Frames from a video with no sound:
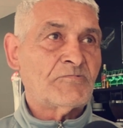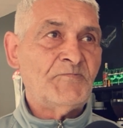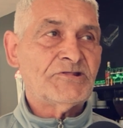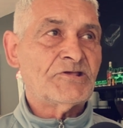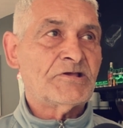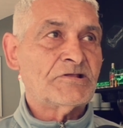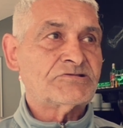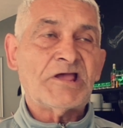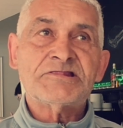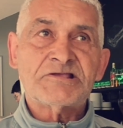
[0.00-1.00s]

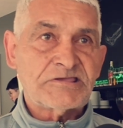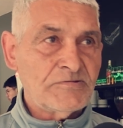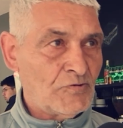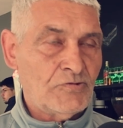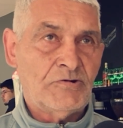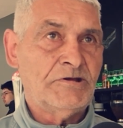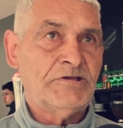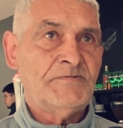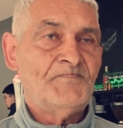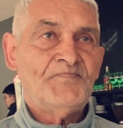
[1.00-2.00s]
comida sai daqui boa,
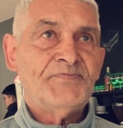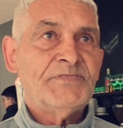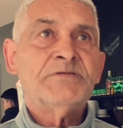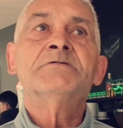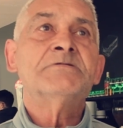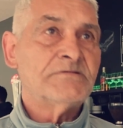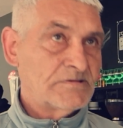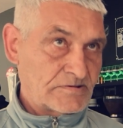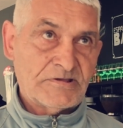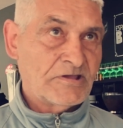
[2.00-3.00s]

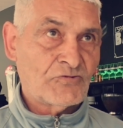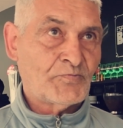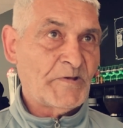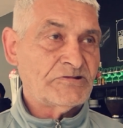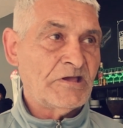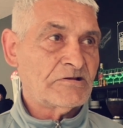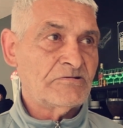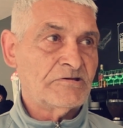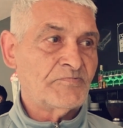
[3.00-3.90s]
é espetáculo a